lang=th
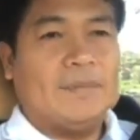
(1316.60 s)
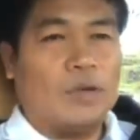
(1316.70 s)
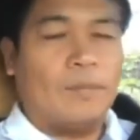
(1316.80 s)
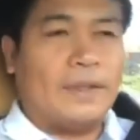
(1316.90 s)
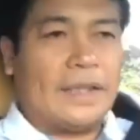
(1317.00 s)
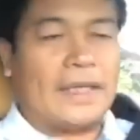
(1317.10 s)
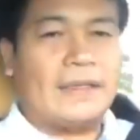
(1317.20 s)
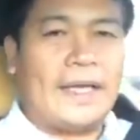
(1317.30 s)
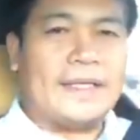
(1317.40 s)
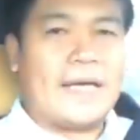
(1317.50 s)
บทบัญญัติ
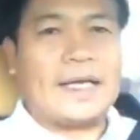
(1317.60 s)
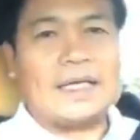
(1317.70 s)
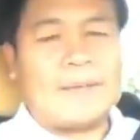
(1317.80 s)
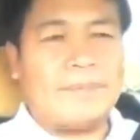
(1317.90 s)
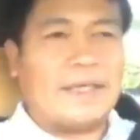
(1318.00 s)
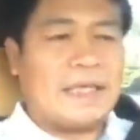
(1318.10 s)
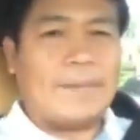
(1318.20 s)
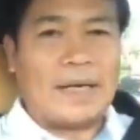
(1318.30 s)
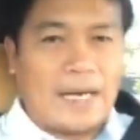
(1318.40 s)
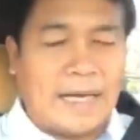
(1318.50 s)
ใดการกระทำใดถ้า
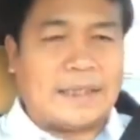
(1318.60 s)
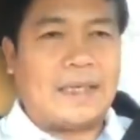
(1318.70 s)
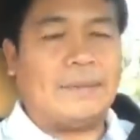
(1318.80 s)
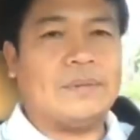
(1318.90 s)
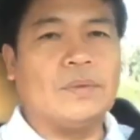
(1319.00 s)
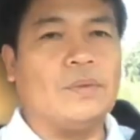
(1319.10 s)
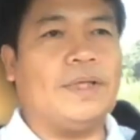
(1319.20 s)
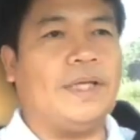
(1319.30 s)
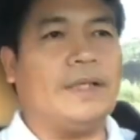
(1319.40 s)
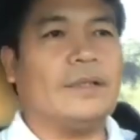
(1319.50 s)
มาขัดกับรัฐธรรมนูญ
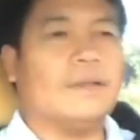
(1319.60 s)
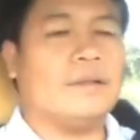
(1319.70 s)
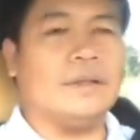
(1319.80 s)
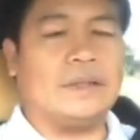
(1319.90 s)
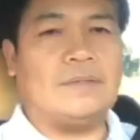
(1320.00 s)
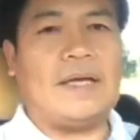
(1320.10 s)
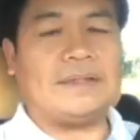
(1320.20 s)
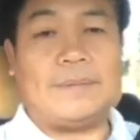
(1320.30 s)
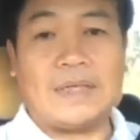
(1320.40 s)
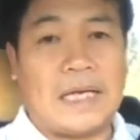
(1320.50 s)
นี้ก็ถือว่า
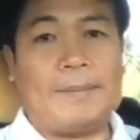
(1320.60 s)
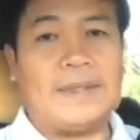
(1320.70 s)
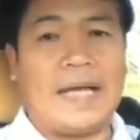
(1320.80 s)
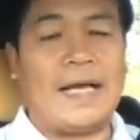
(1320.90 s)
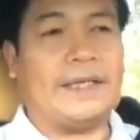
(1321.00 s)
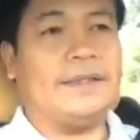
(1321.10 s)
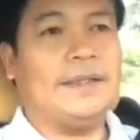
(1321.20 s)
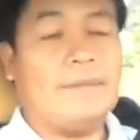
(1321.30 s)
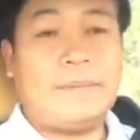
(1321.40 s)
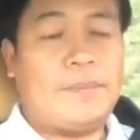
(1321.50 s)
ใช้บังคับไม่ได้
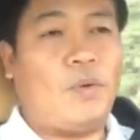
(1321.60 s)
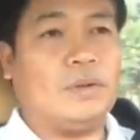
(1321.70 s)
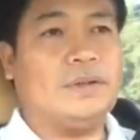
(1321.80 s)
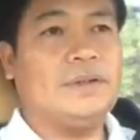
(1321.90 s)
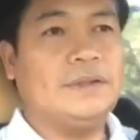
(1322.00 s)
ไม่มีผล